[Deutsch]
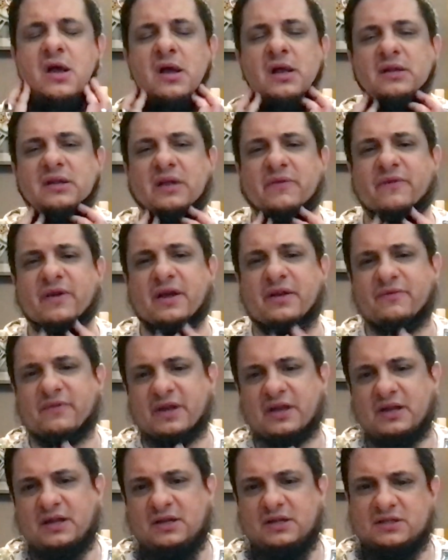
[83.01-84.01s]
dann werden wir
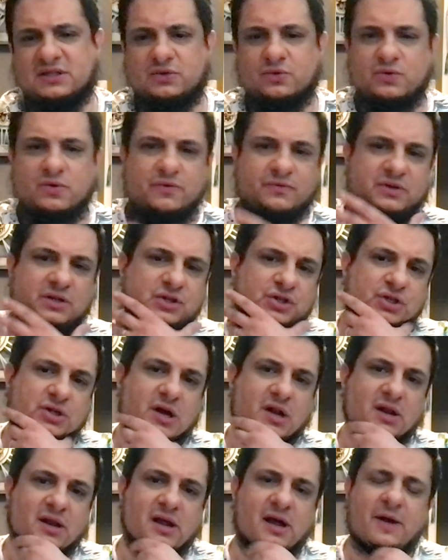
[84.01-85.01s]
ihn in Zukunft,
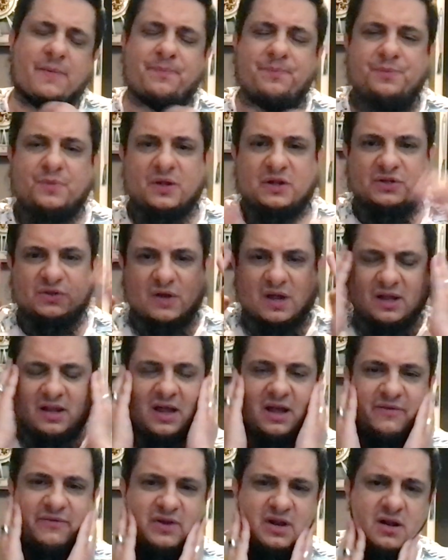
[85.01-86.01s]
inshallah, so
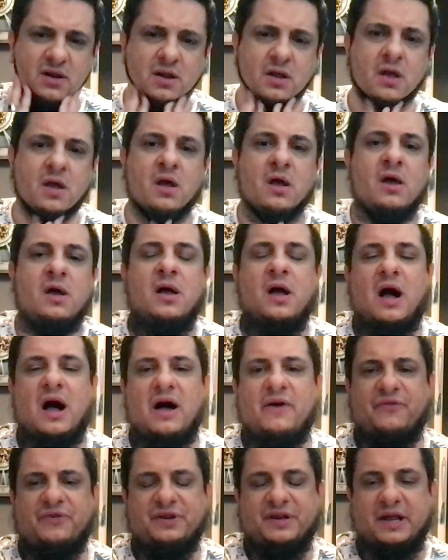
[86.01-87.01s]
Allah will,
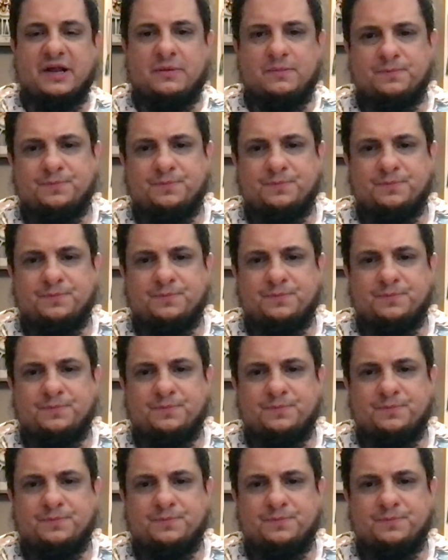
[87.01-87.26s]
Affe nennen.